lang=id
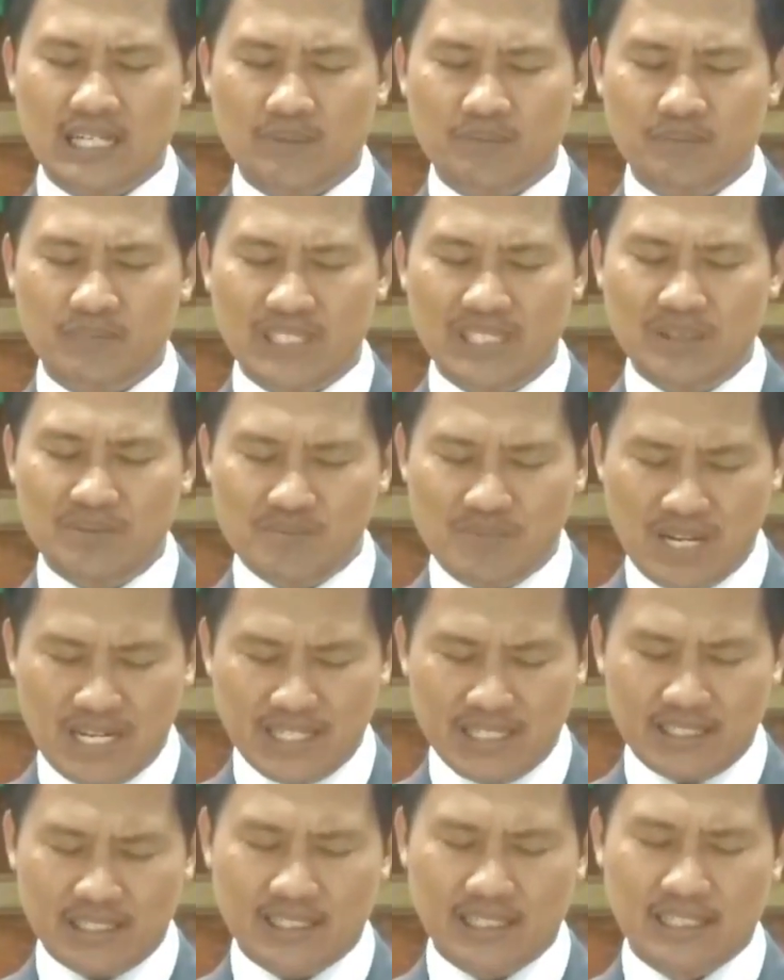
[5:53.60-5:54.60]
di dalam
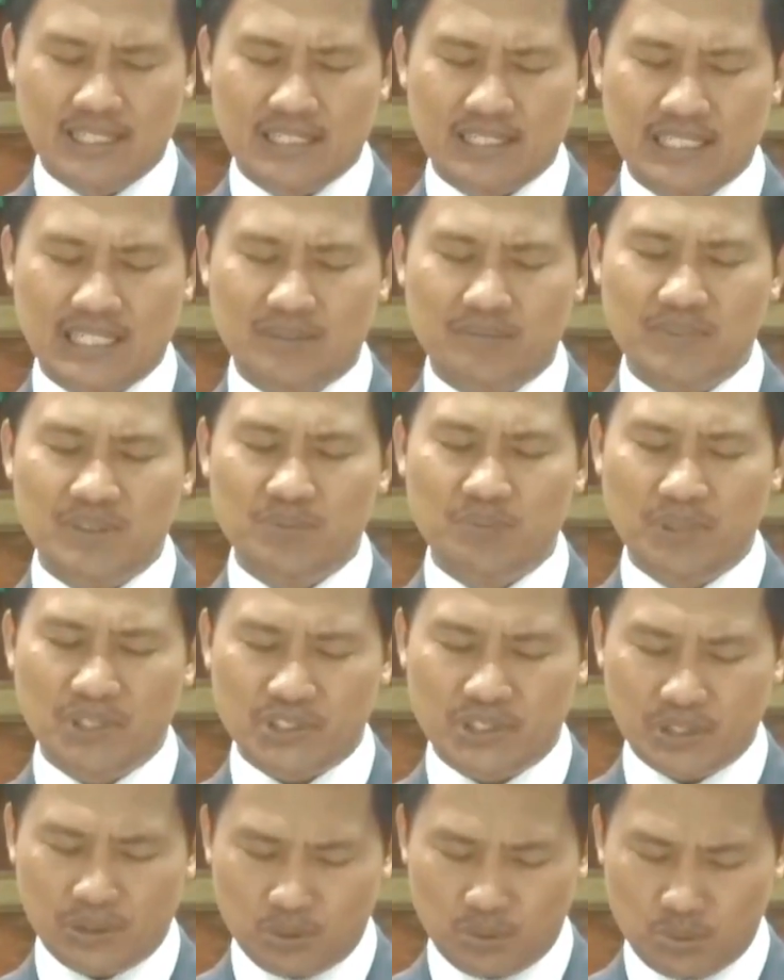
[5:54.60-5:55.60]
iman kami
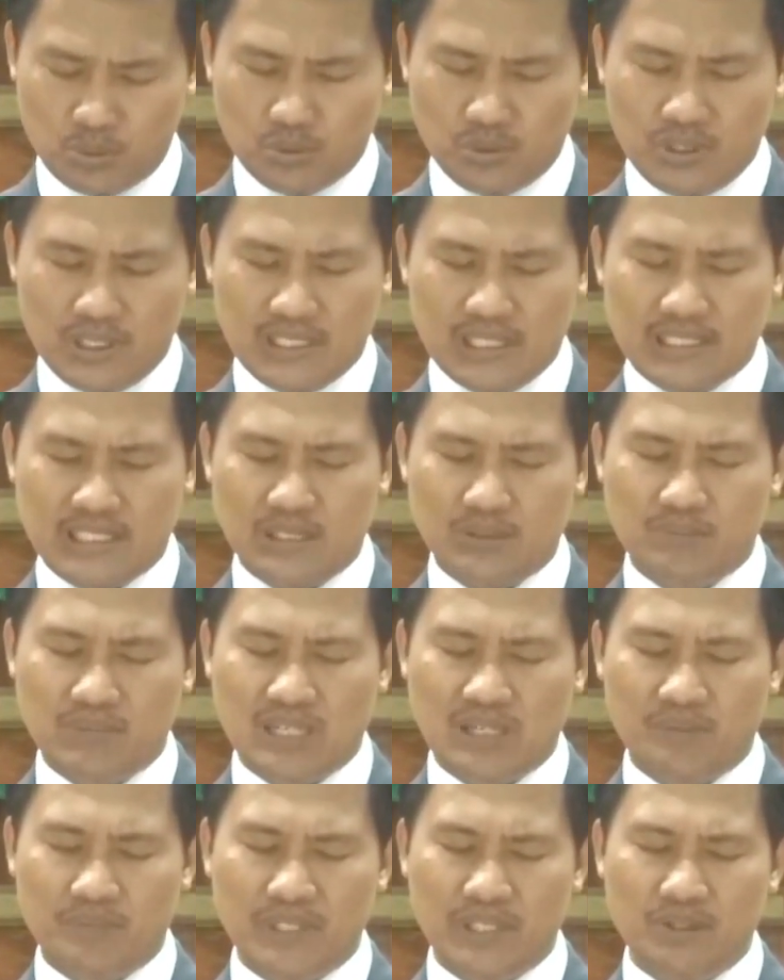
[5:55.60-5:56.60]
berseru
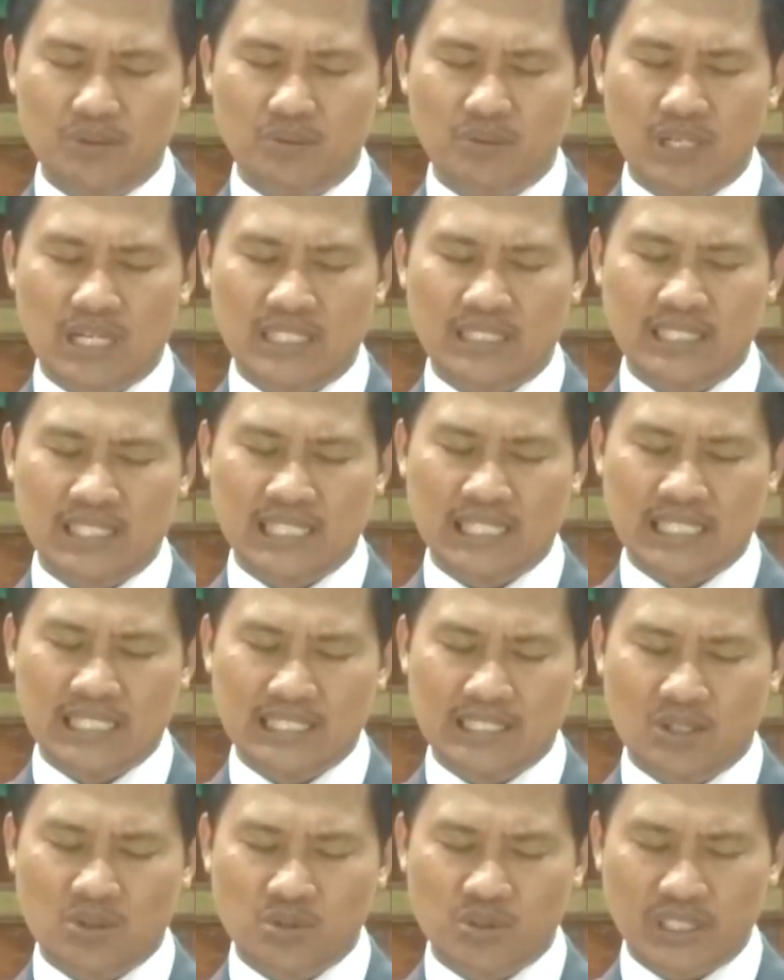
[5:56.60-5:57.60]
sebab itulah yang
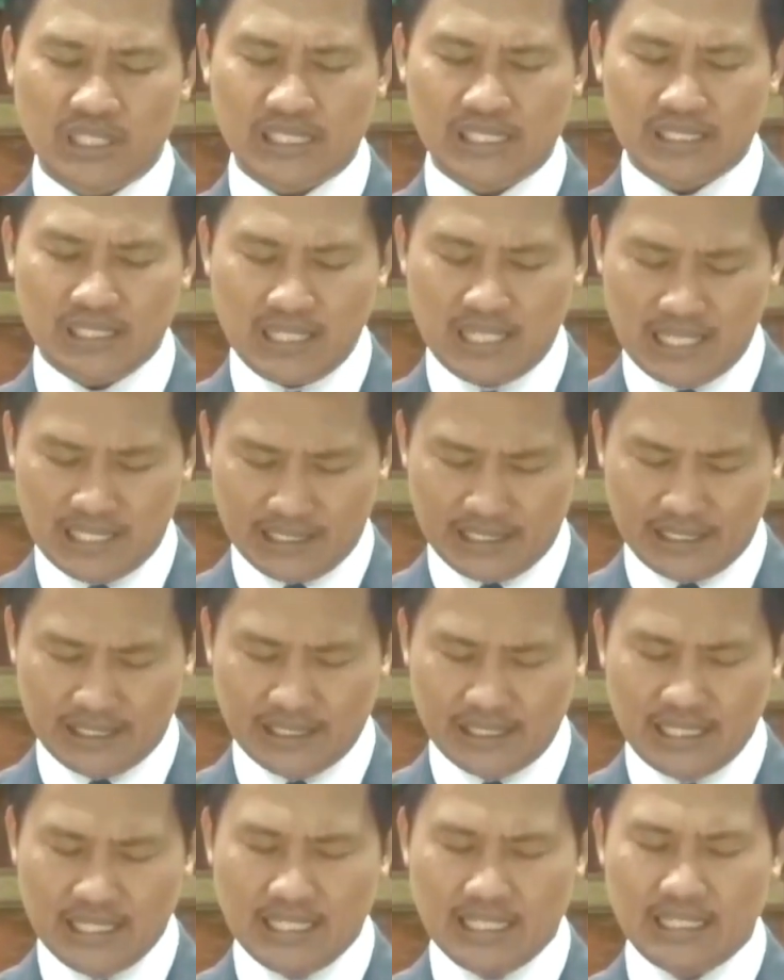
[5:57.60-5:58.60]
engkau
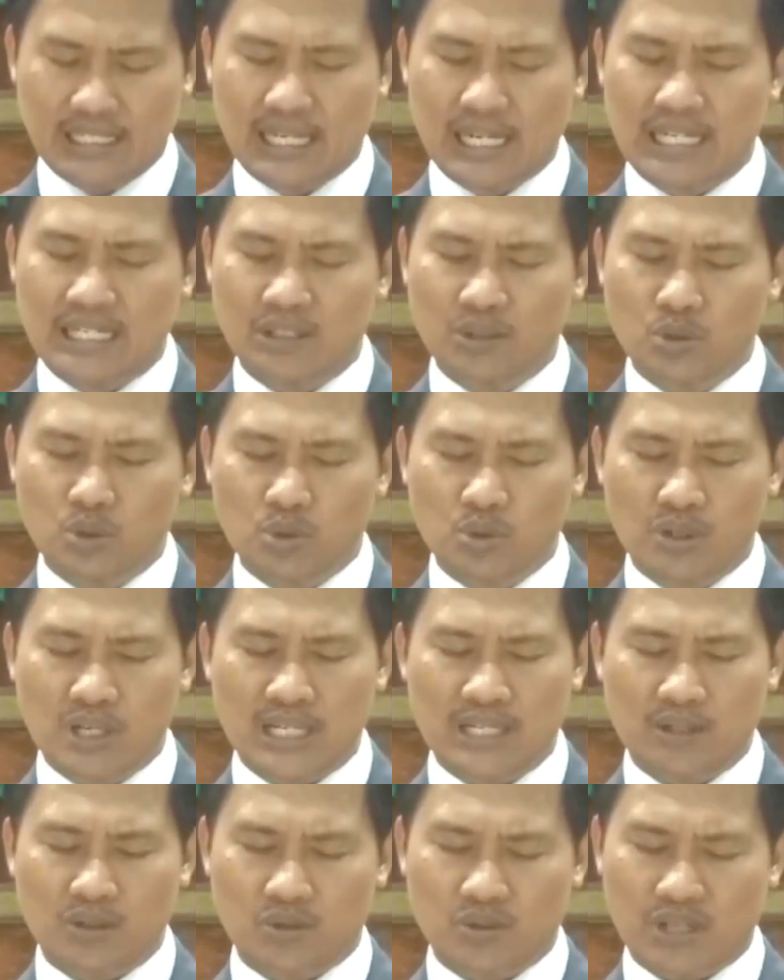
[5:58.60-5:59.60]
kehendaki dan
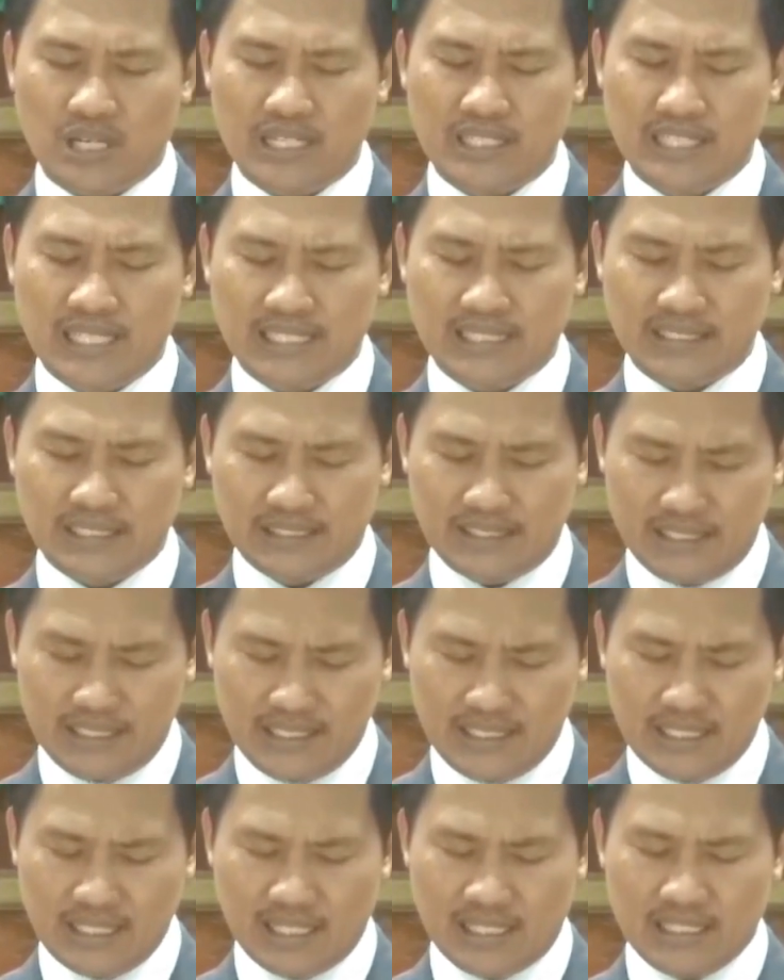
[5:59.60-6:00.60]
doa orang yang
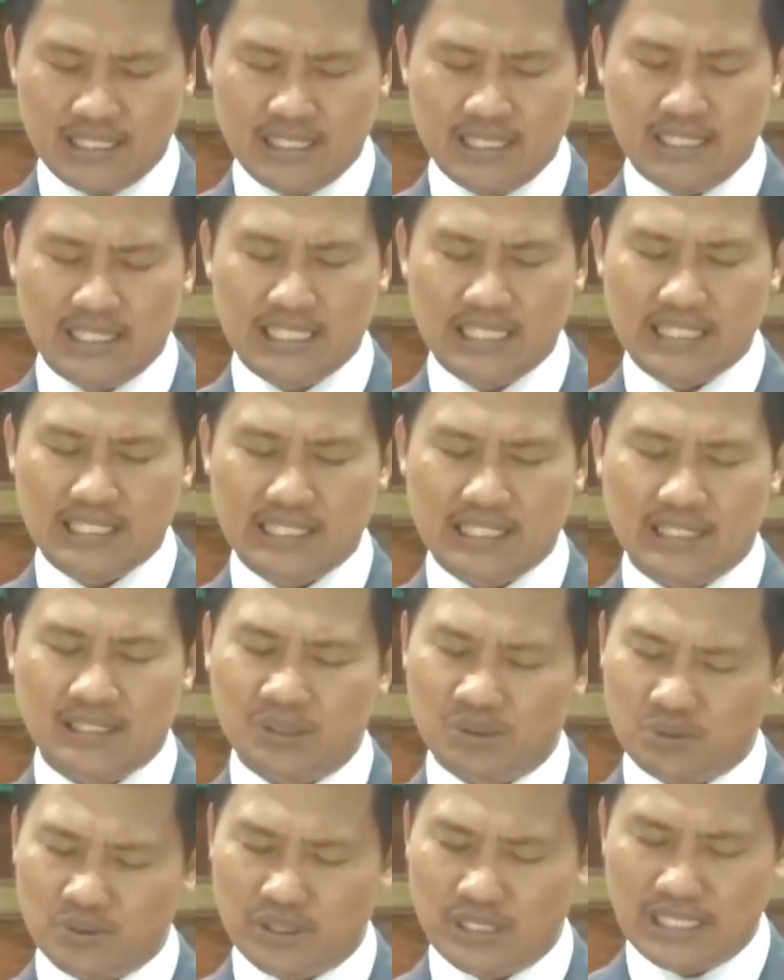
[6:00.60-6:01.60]
setia
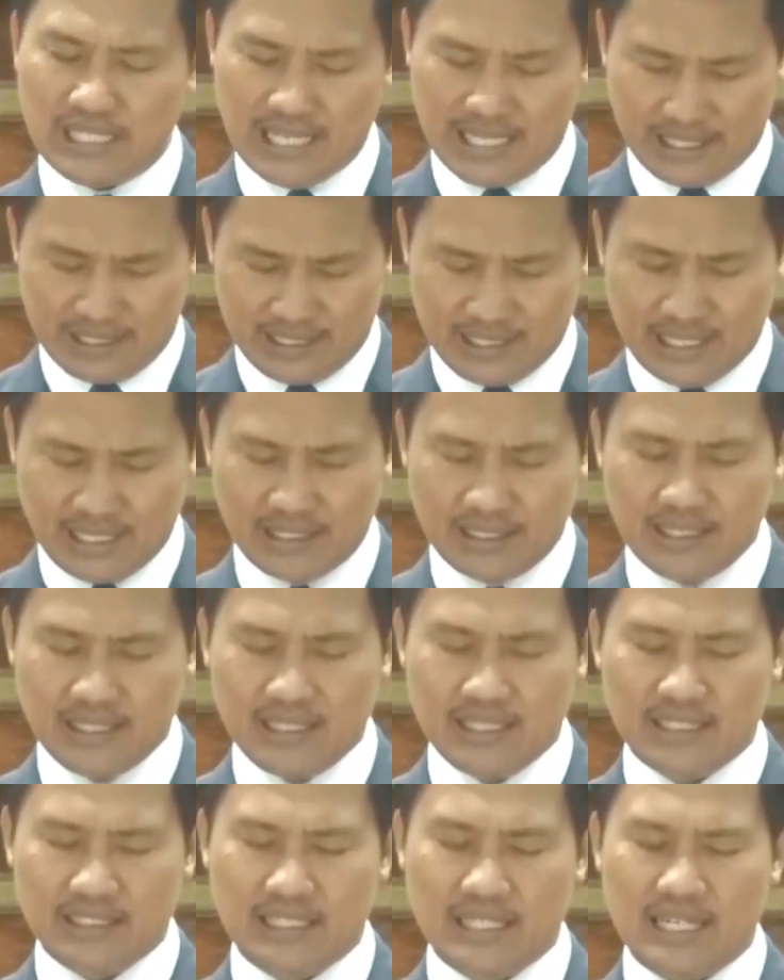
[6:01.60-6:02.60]
engkau dengarkan
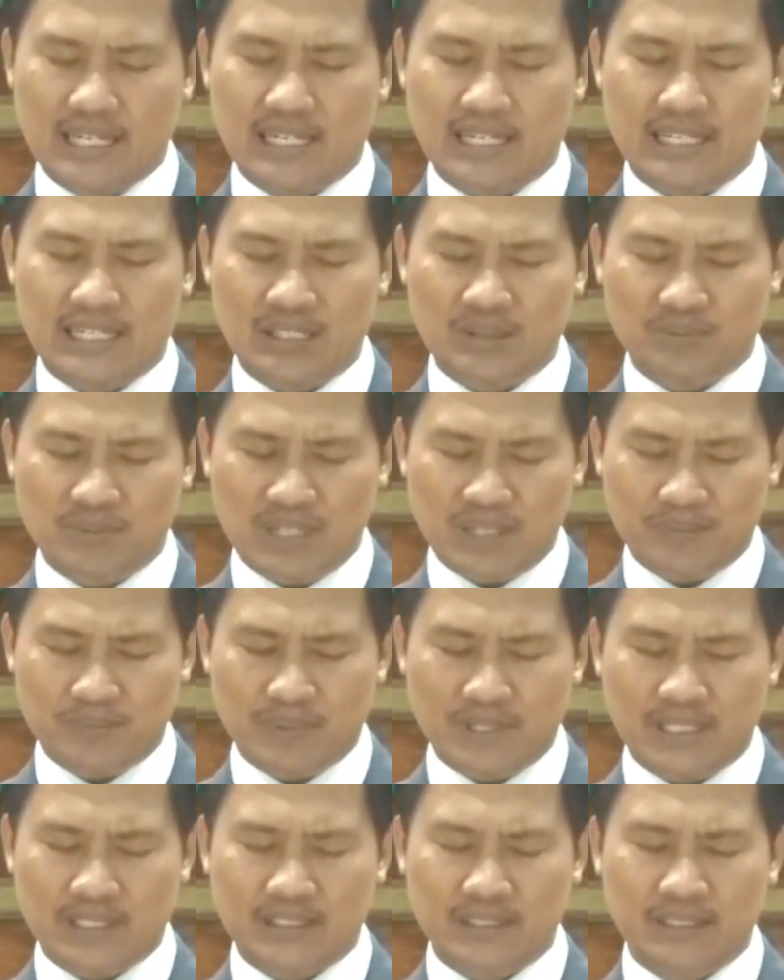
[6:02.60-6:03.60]
ya Allah
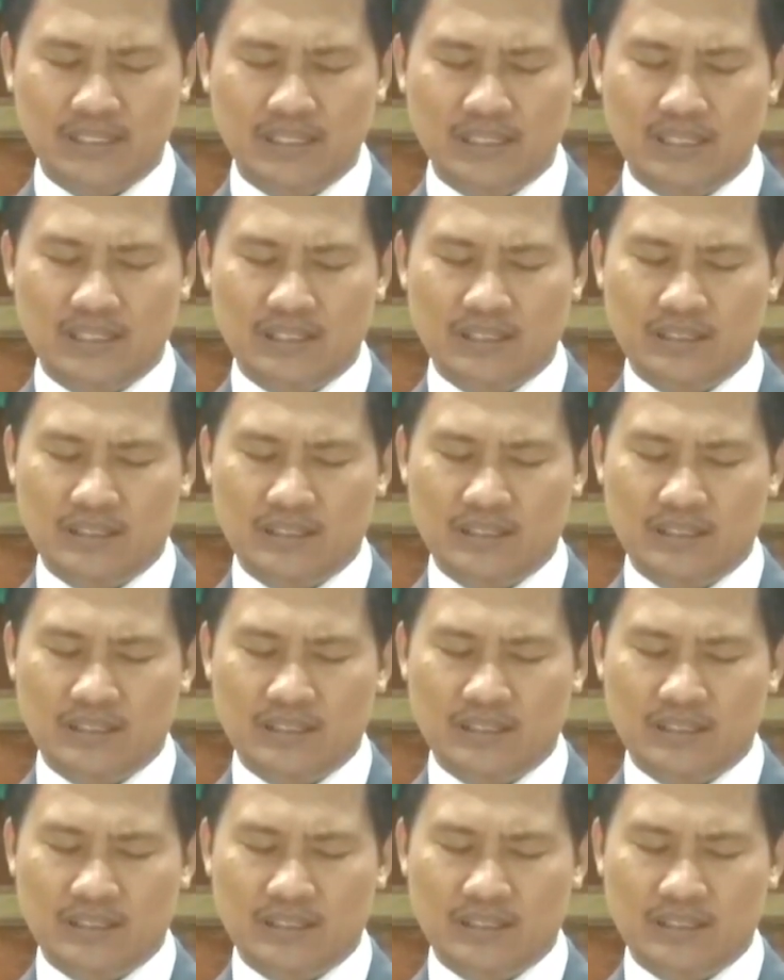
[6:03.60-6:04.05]
Bapa